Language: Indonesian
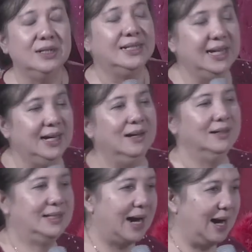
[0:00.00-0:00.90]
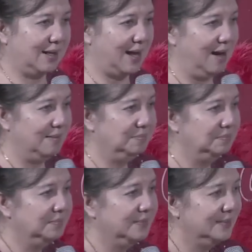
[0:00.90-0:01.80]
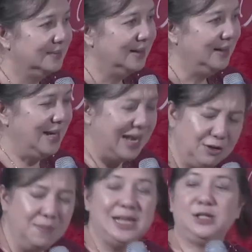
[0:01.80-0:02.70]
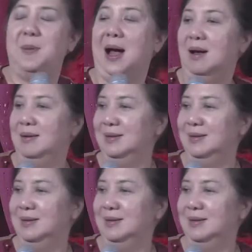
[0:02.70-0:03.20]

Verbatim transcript: di Jakarta. Nah itu mesbah.